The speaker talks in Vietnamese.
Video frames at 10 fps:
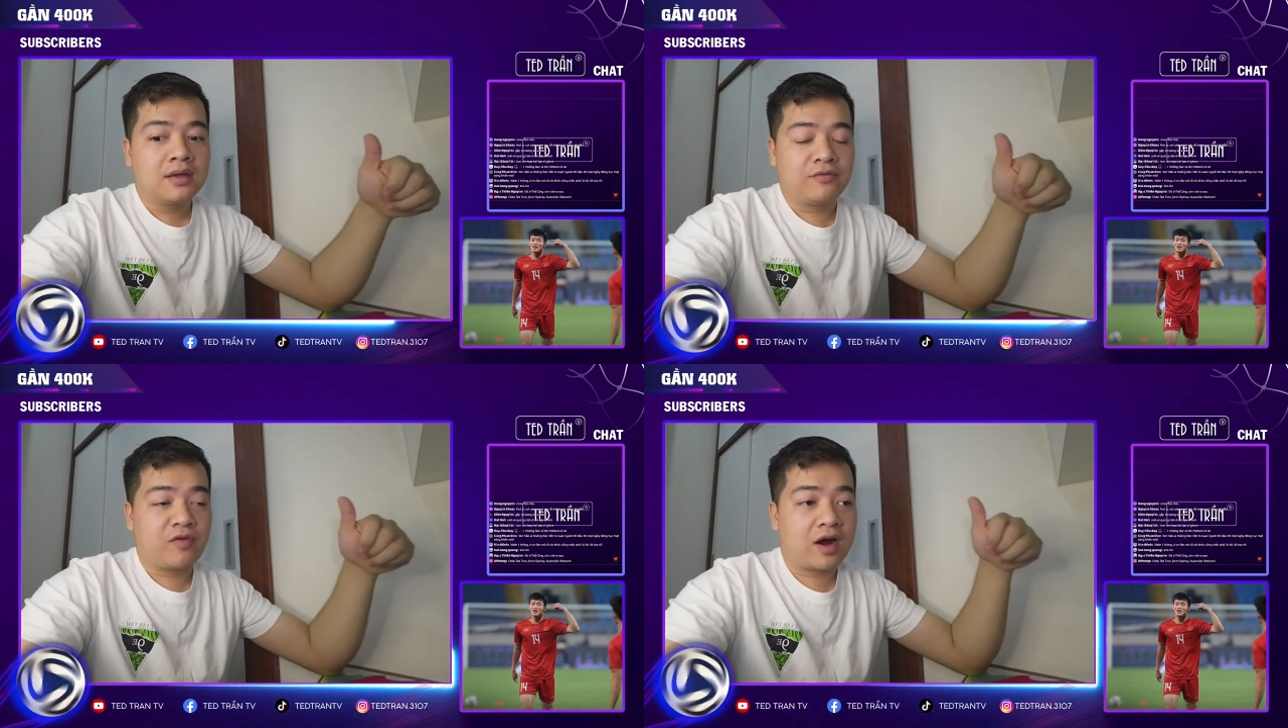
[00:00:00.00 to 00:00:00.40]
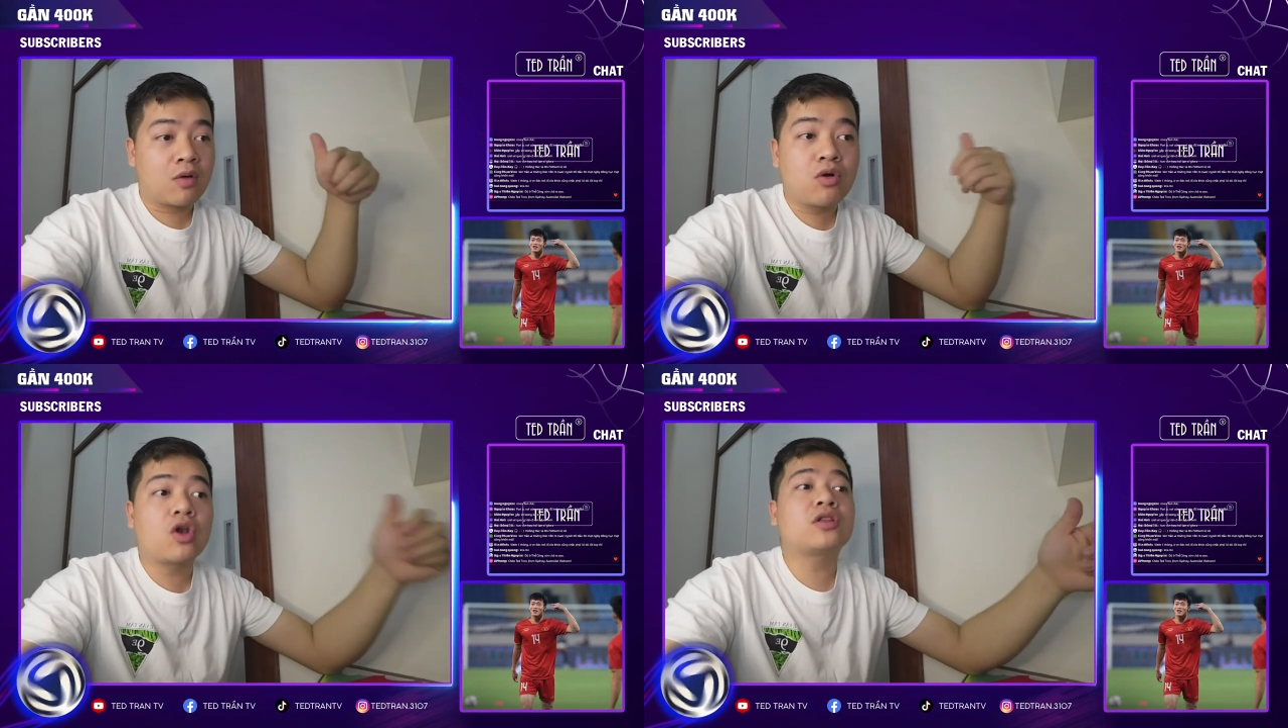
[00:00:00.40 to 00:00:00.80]
và
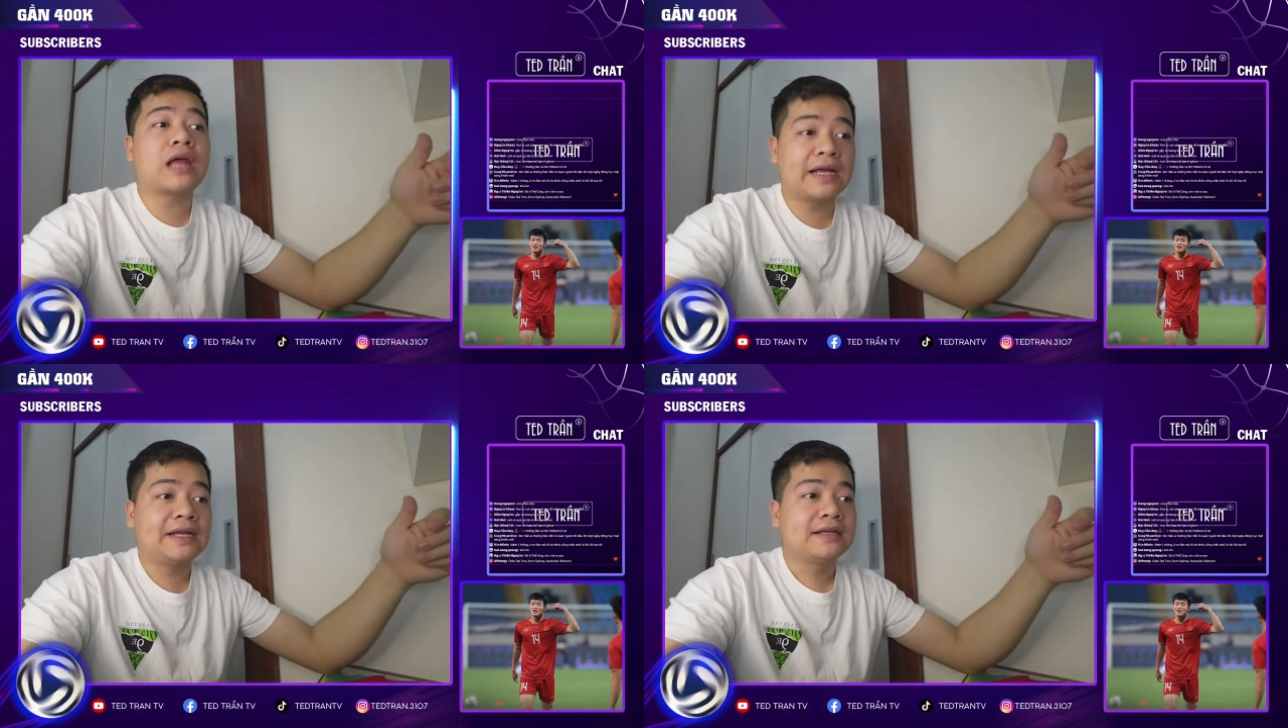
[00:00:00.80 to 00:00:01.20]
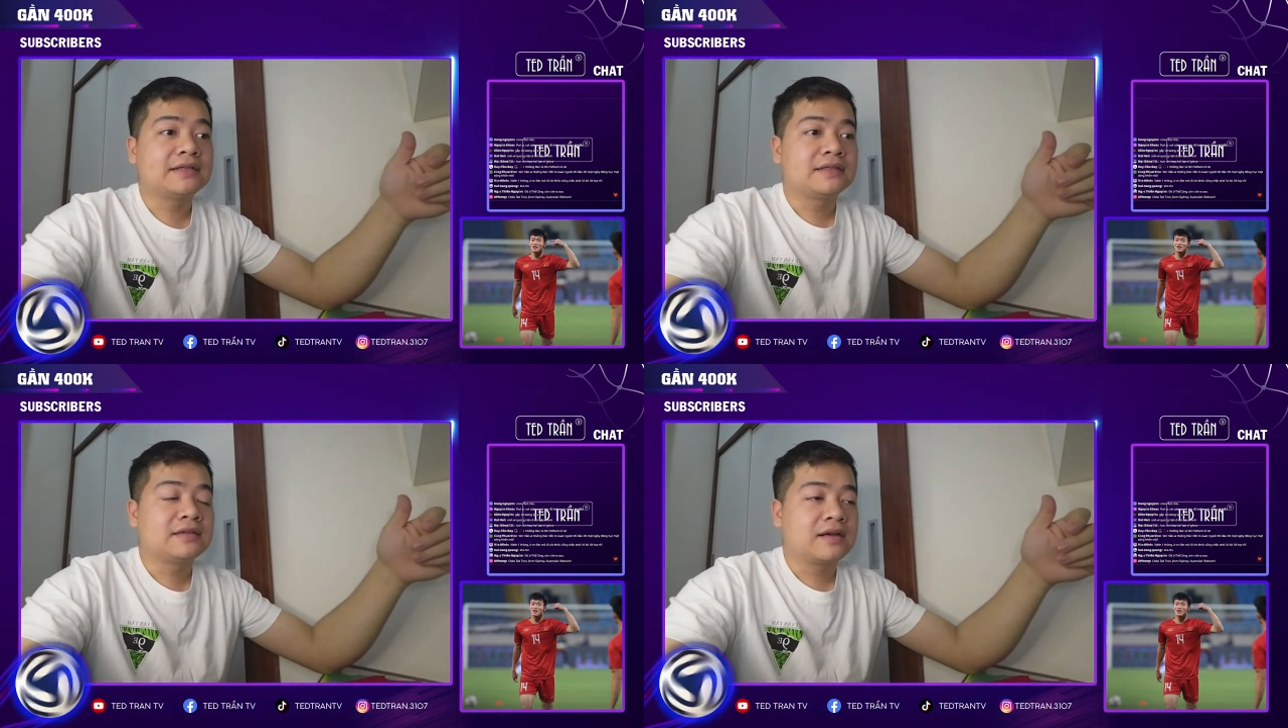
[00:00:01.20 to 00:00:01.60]
không có lót tay,
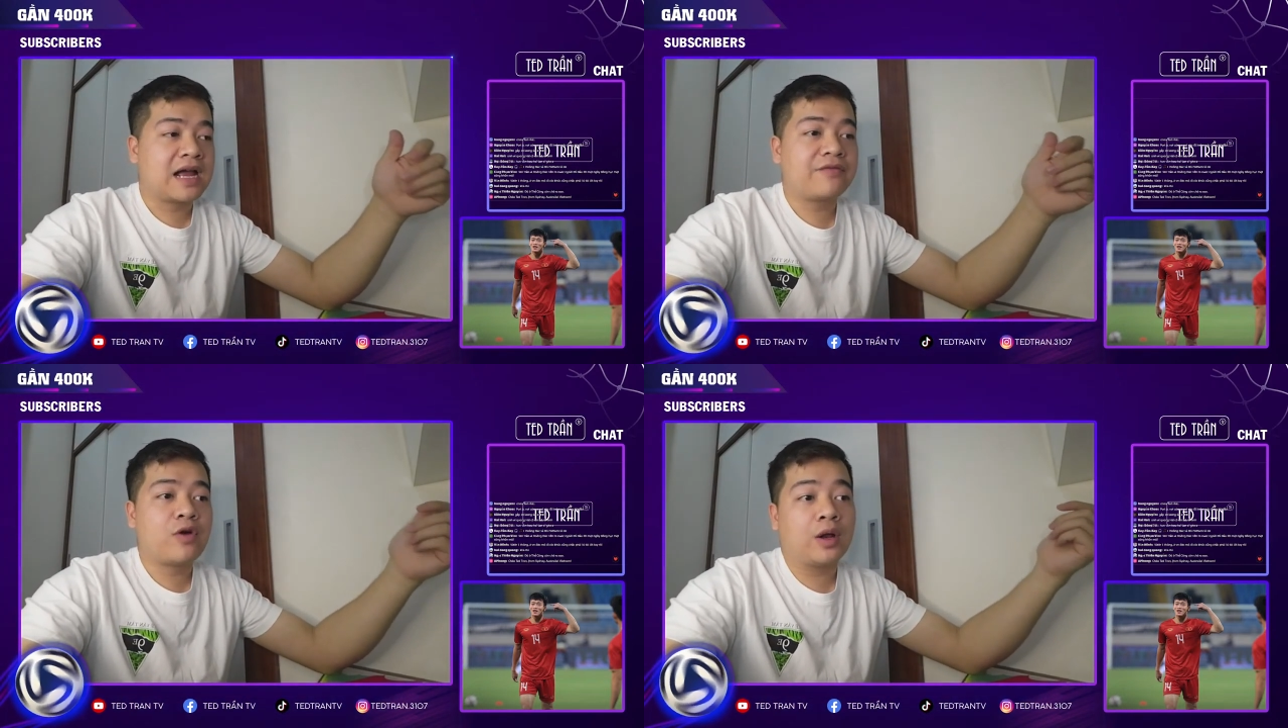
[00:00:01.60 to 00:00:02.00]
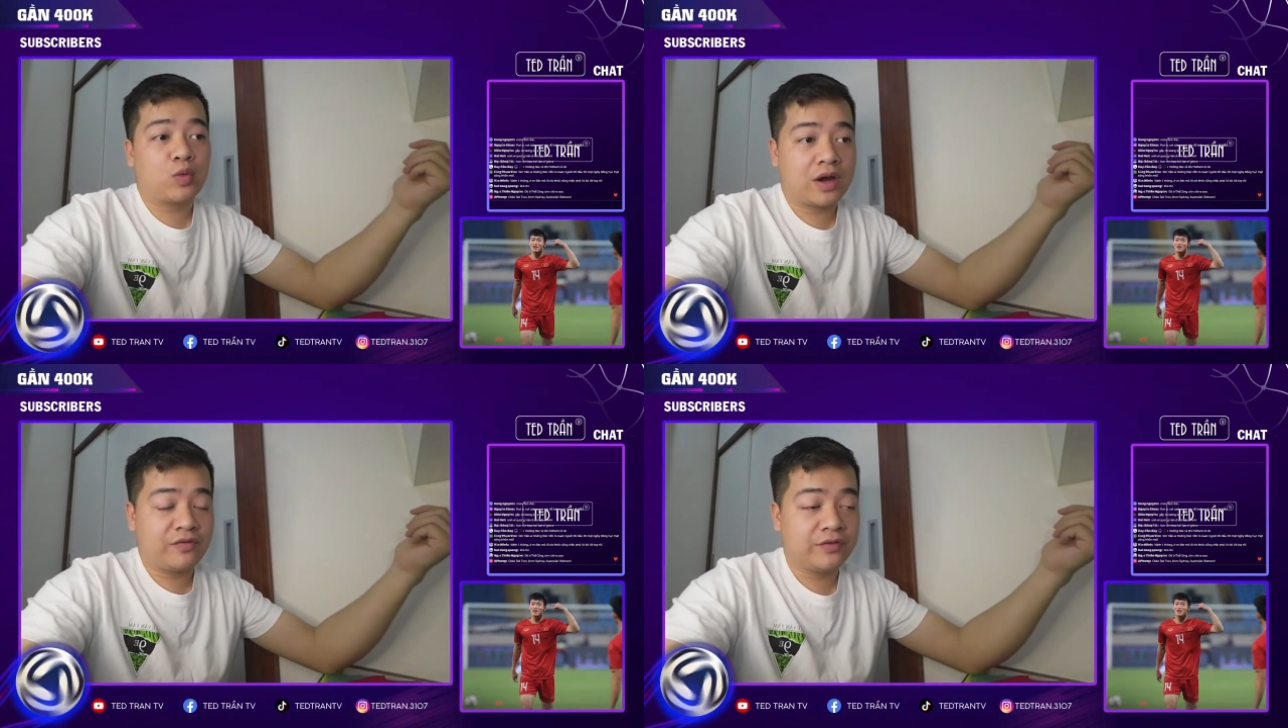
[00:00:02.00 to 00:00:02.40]
khác hoàn
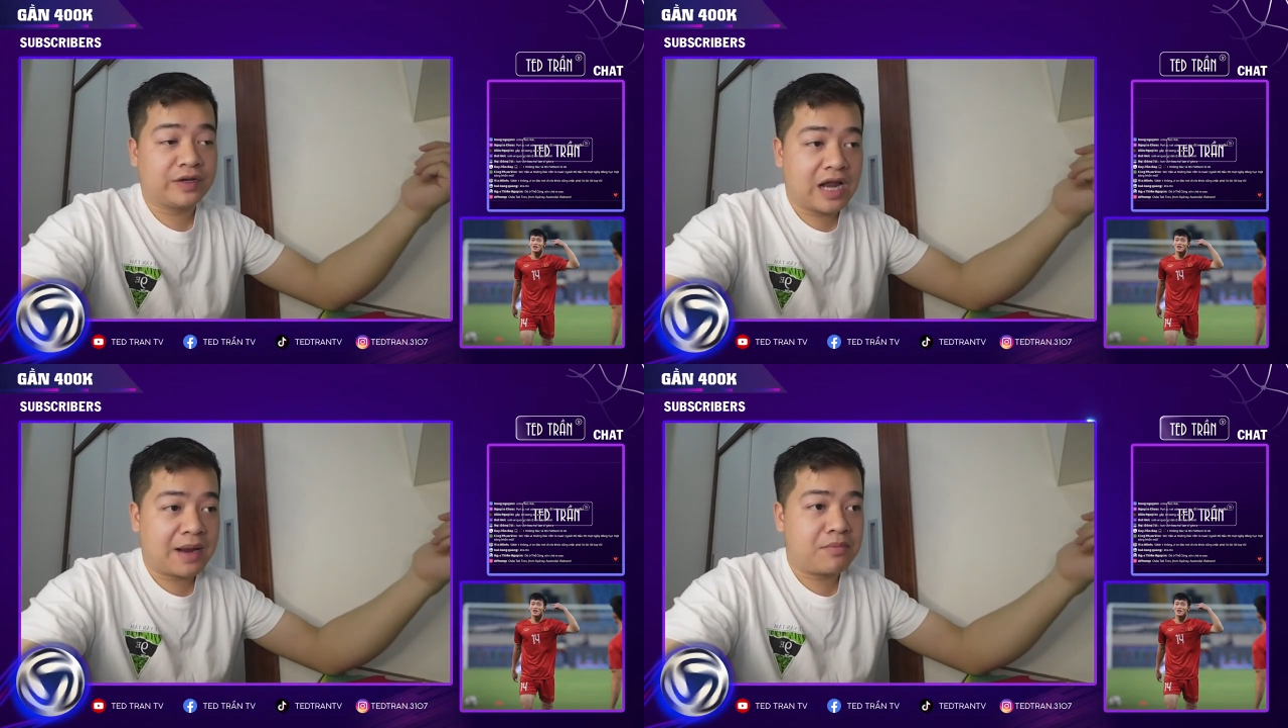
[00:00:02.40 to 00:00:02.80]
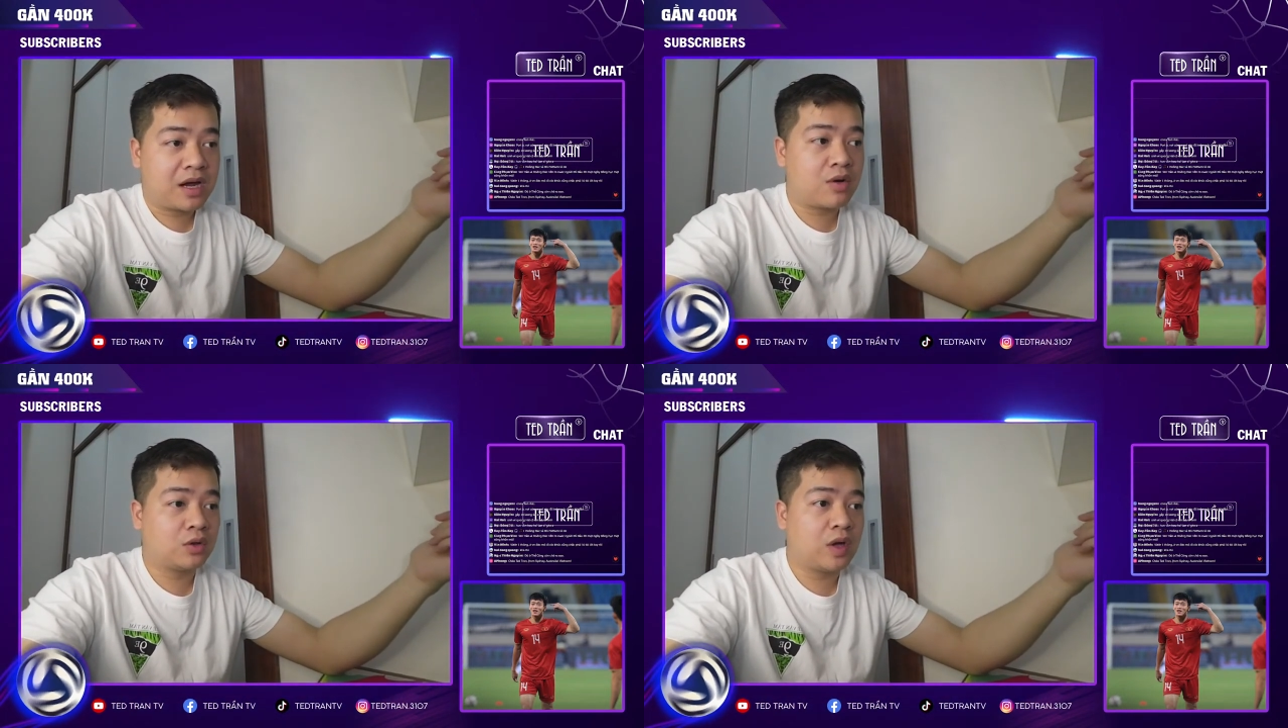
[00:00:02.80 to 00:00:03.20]
toàn với Việt Nam,
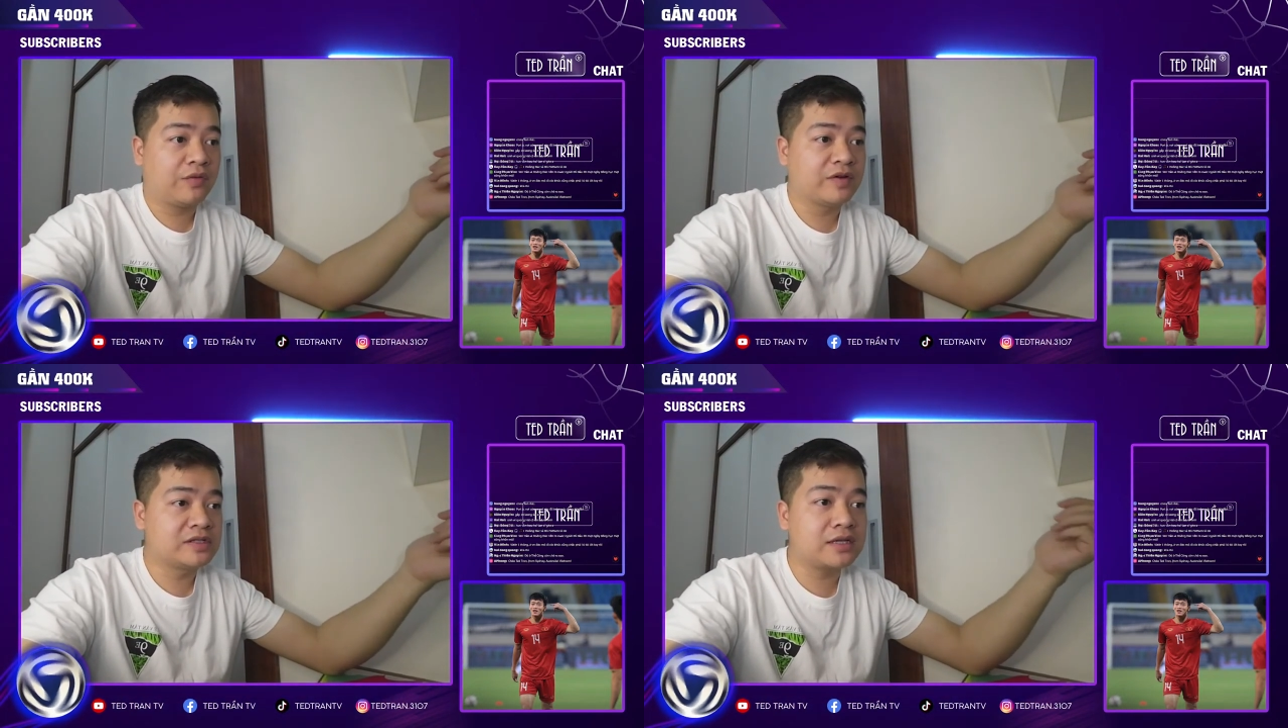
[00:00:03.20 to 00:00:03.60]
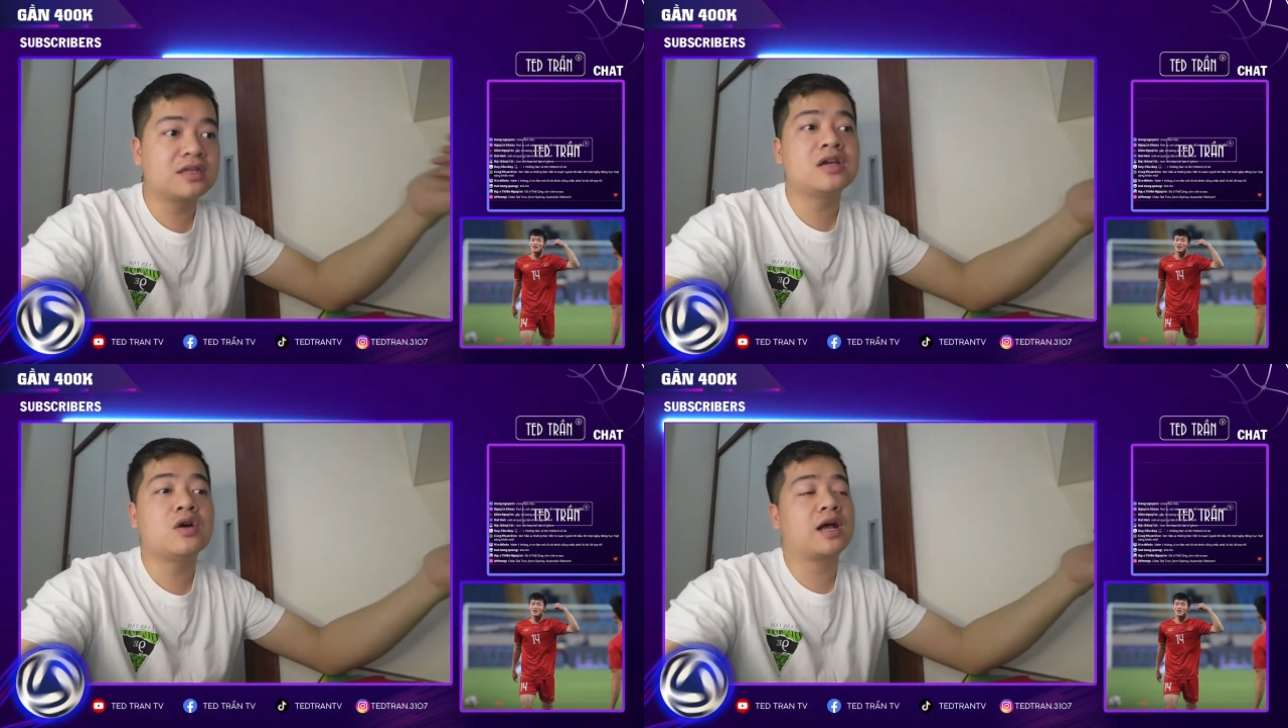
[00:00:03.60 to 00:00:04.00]
khác hoàn toàn với rất
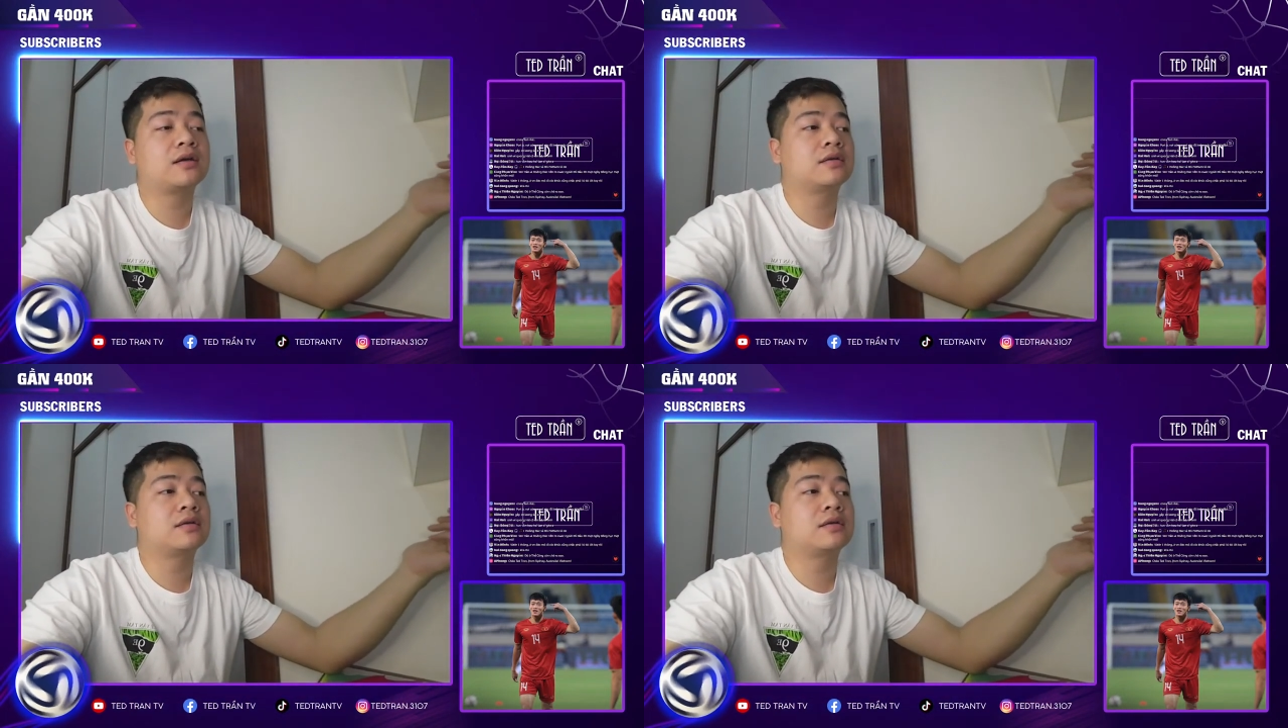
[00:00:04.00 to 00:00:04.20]
nhiều các